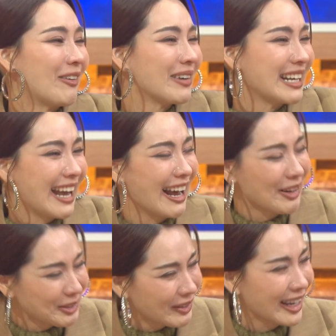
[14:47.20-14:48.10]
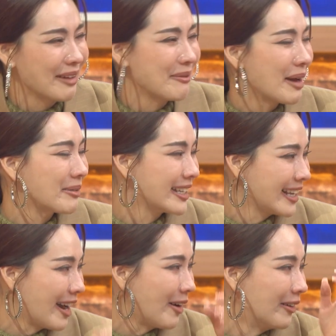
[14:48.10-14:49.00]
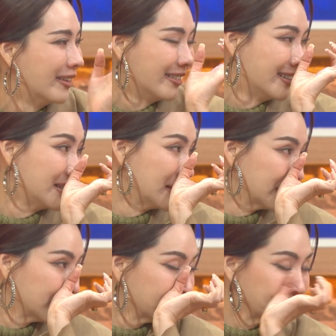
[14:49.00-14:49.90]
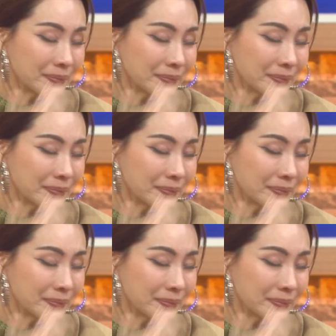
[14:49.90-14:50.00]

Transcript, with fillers: ว่าวันนี้เราต้องเข็นแม่ไปเที่ยว พาไปเถอะค่ะ